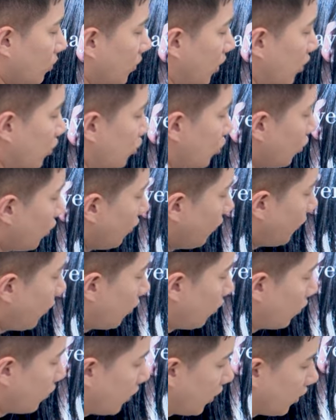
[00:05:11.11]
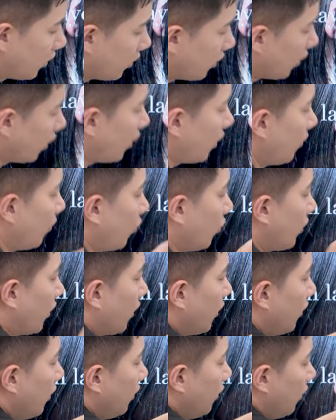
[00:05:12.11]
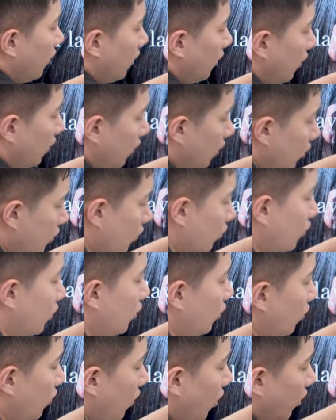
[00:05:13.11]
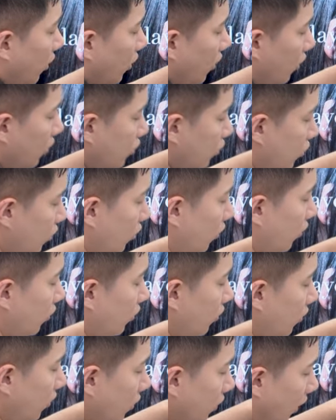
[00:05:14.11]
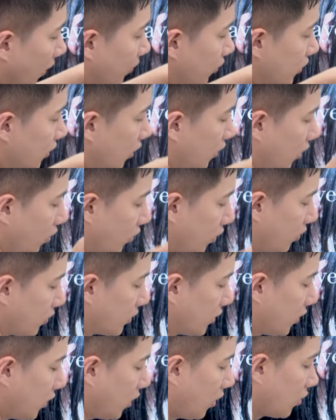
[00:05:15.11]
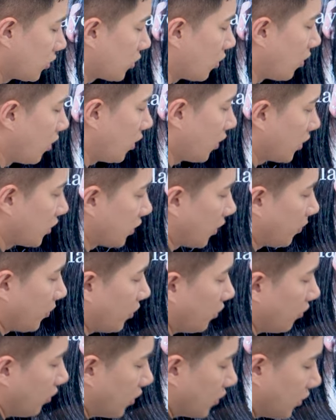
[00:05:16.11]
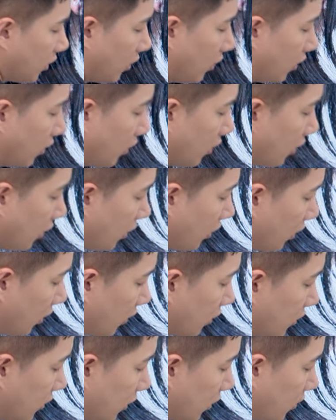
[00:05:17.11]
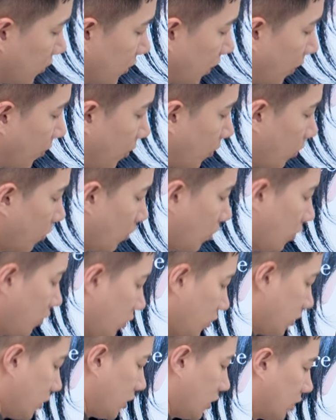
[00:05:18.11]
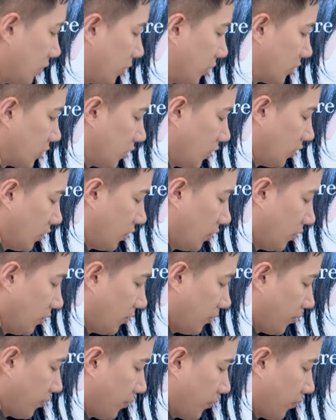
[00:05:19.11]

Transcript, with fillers: 좀 내추럴 볼 되는 느낌보다는 좀 뒤로 넘겨주는 것도 나쁘지 않아요. 왜냐면 스퀘어 정확하게 잡기 위해서. 자, 그럼 잡고 뒤집어서